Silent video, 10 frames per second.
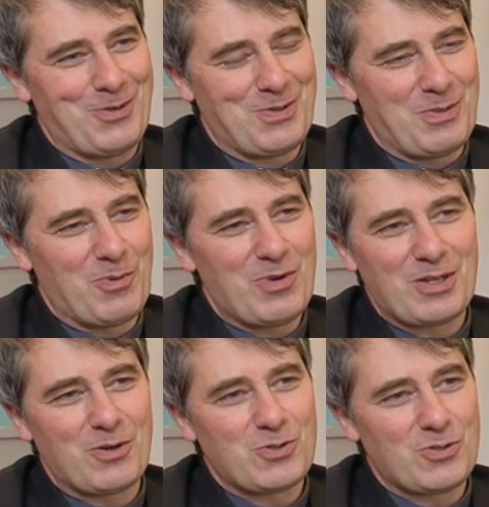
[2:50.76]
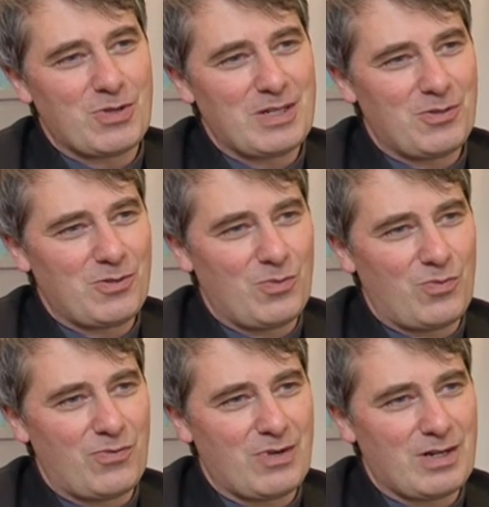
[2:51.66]
c'est pour moi une grande joie de,
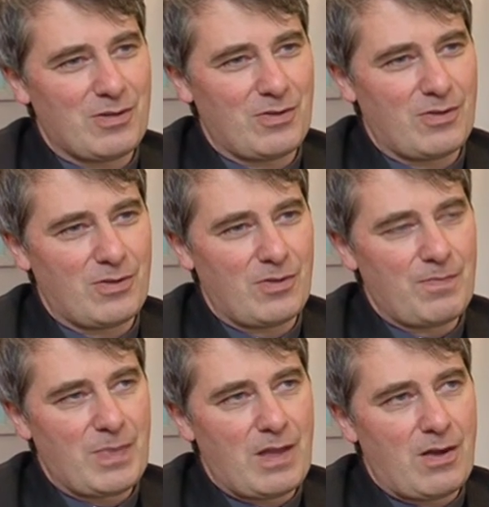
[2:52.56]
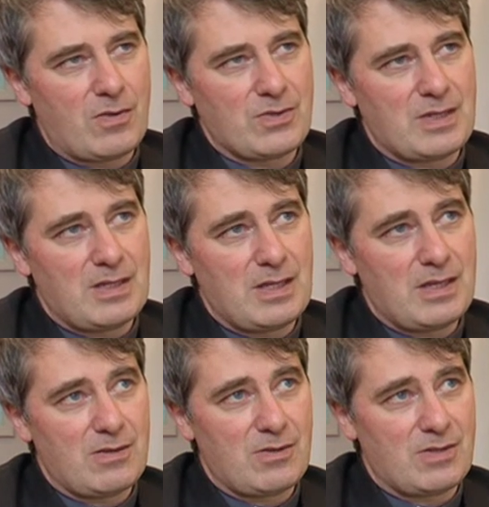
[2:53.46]
pouvoir
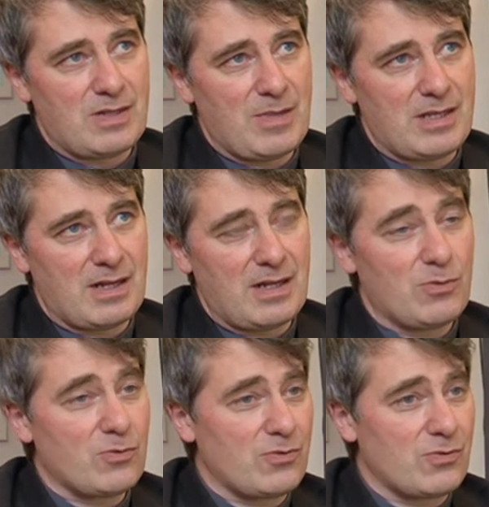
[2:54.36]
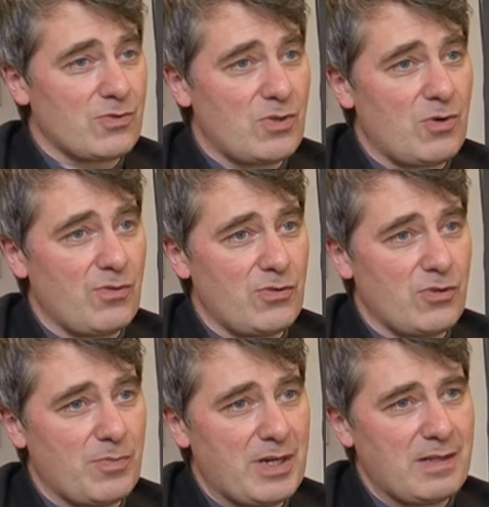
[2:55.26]
enseigner ces matières-là, non, seulement aux
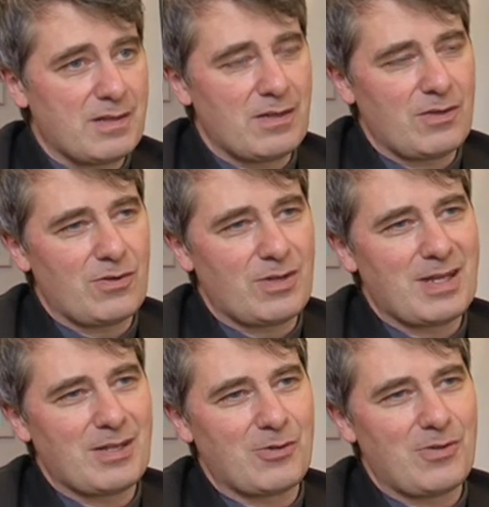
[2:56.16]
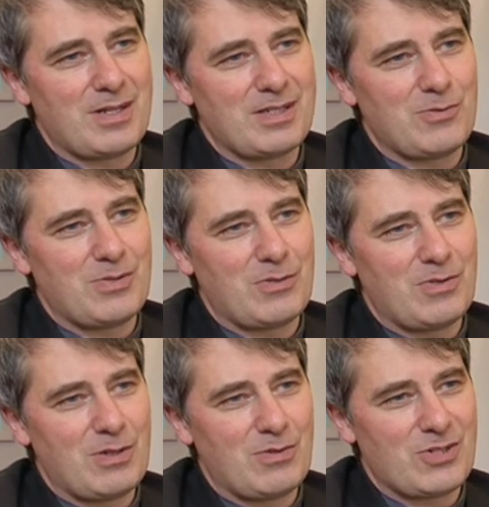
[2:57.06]
futurs prêtres, dans le cadre de l'Institut
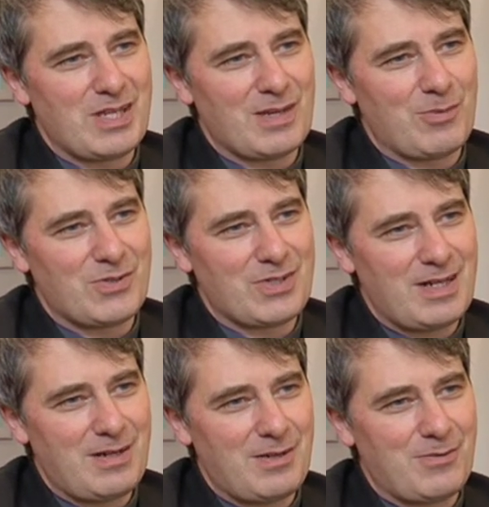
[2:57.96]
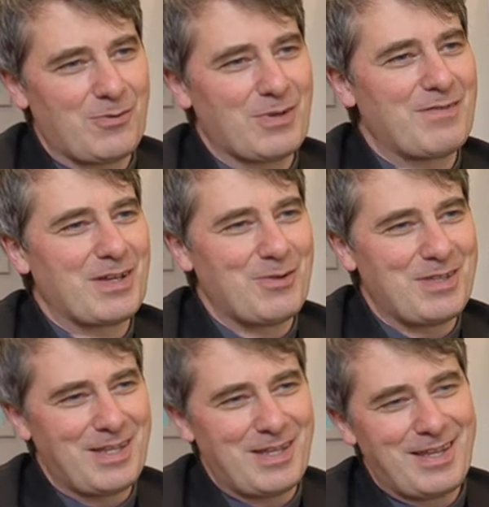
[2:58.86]
d'études théologiques à Bruxelles, donc la
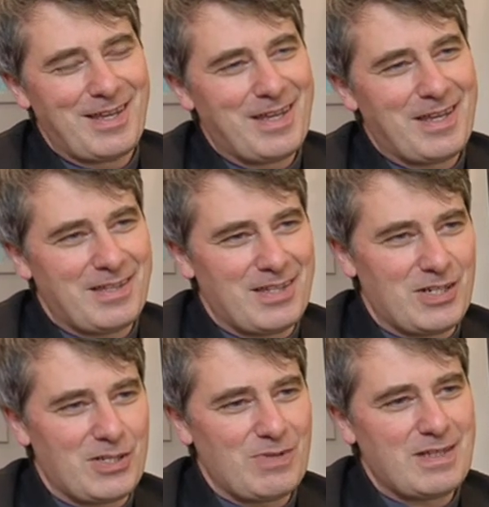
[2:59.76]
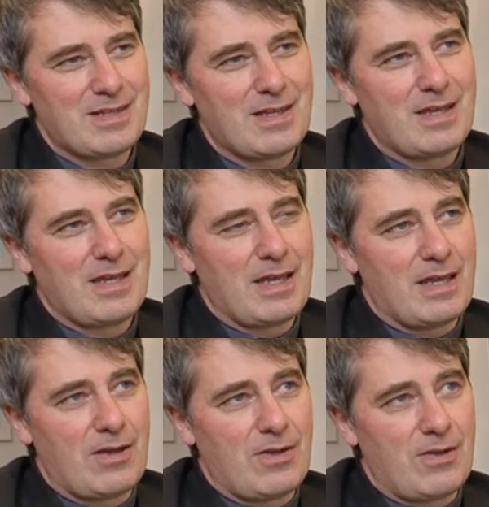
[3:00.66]
faculté des jésuites,
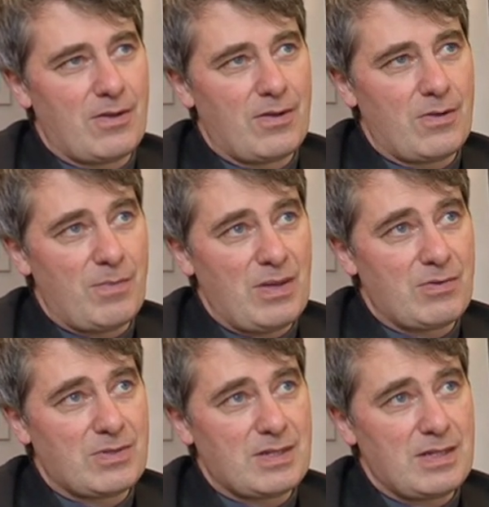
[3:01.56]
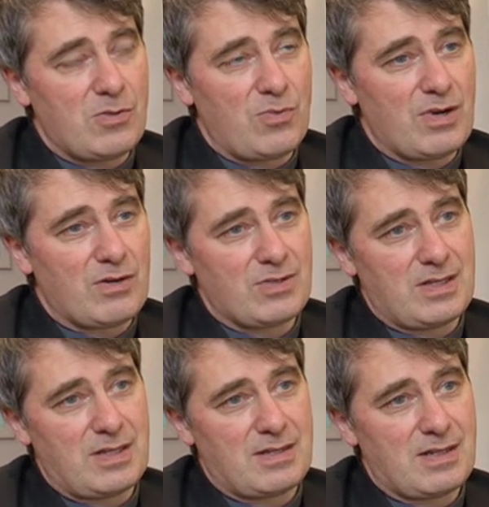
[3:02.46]
euh, mais aussi de pouvoir
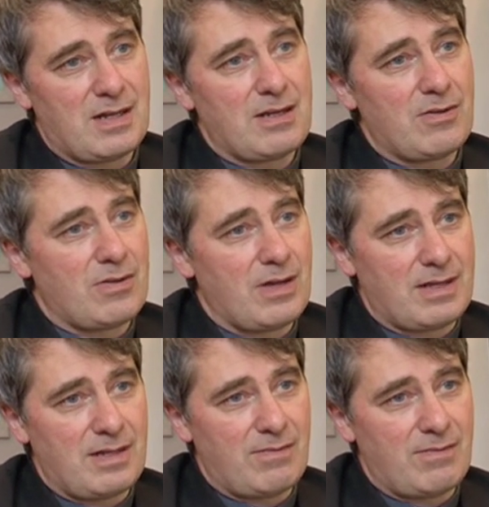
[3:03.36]
enseigner cela euh, à des